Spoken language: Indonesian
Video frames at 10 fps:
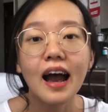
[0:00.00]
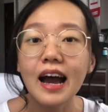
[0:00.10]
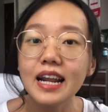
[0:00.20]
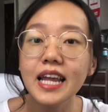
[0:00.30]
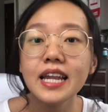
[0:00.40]

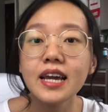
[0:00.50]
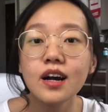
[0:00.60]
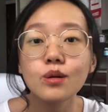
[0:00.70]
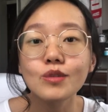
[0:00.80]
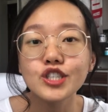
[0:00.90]
Hari ini
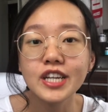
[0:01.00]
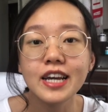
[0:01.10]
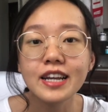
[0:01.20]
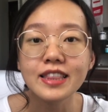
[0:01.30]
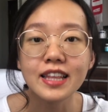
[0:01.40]
aku mau
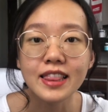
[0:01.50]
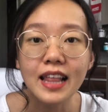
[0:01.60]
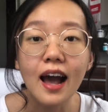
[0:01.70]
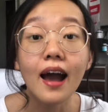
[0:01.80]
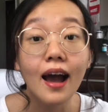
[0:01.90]
sharing
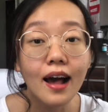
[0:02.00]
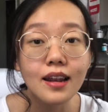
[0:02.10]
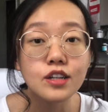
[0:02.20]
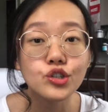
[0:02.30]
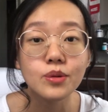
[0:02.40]
tentang hal
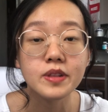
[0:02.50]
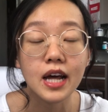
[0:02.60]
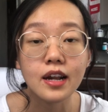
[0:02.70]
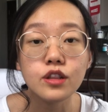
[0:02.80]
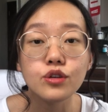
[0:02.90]
yang cukup menarik,